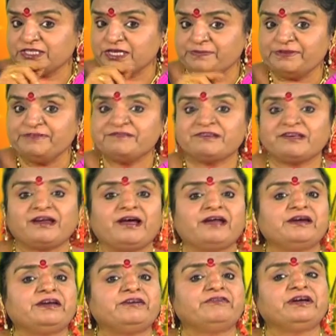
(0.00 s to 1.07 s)

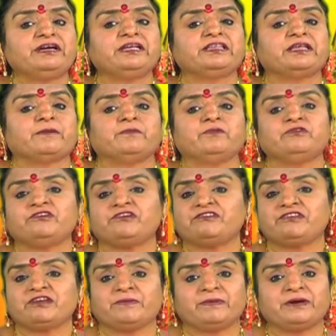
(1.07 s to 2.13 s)
క్షమించరానటువంటి తప్పు
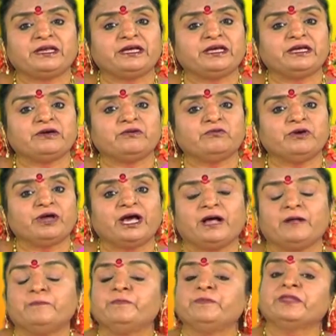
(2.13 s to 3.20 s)
చేసినప్పటికీ కూడా
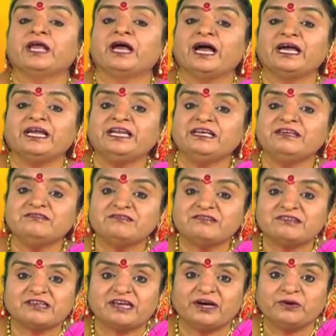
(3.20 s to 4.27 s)
ఆయన ఏం
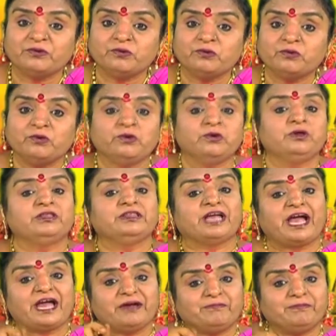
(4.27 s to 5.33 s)
చేశాడు
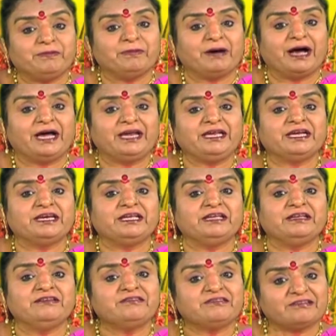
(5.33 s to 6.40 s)
తా భార్యని
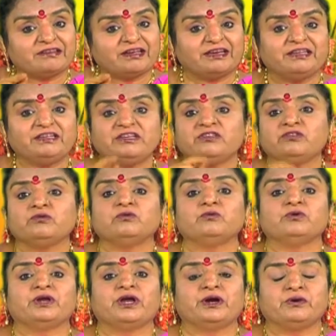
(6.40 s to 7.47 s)

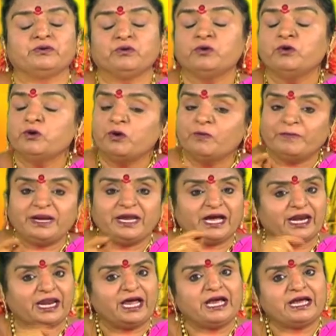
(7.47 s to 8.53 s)
సరిదిద్దుకున్నాడు మరి
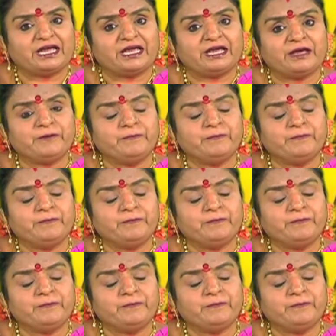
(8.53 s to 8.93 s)
అలాగే